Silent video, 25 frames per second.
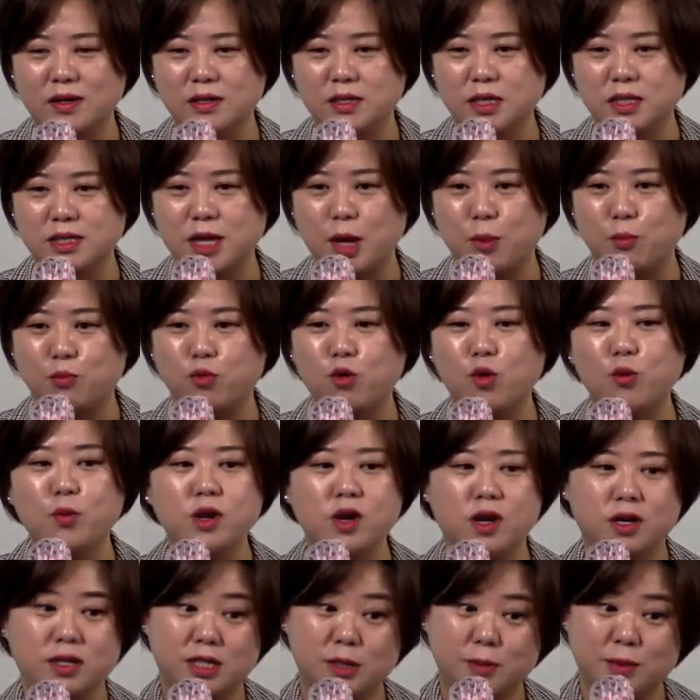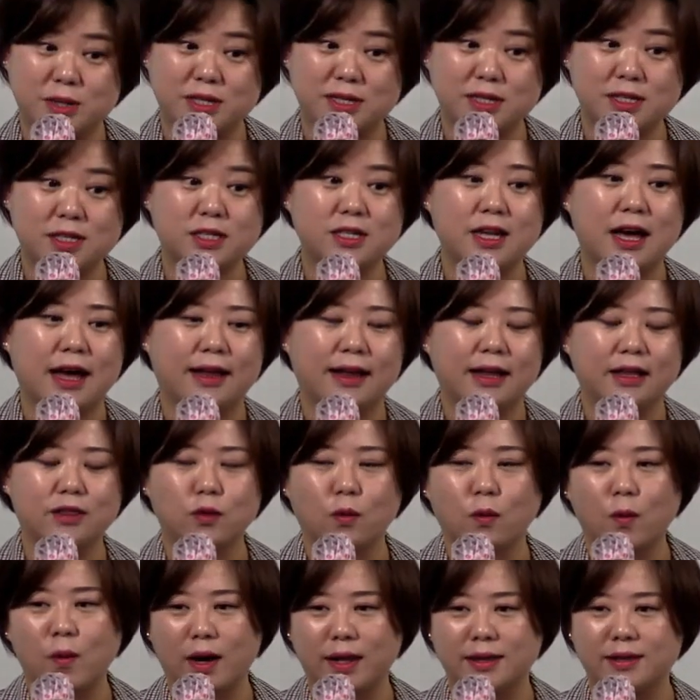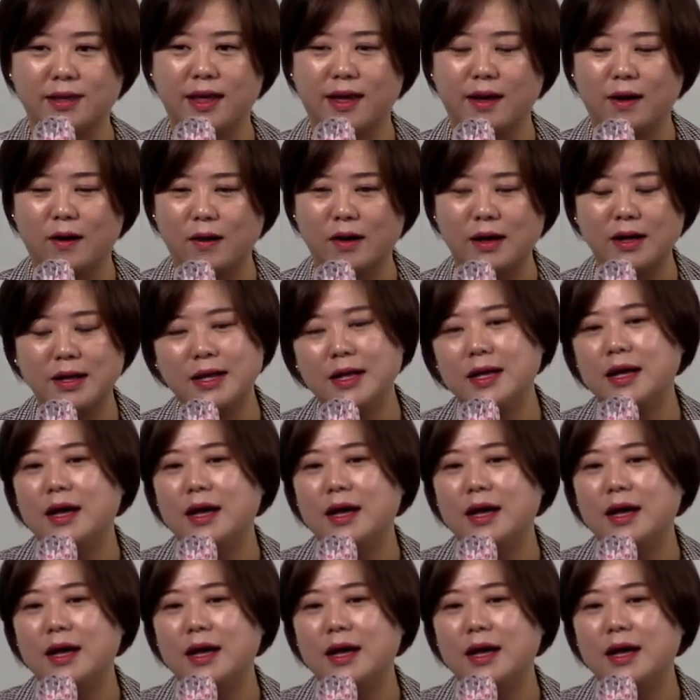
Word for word: 그래서 제품을 열심히 쓰지는 않았던 것 같아요.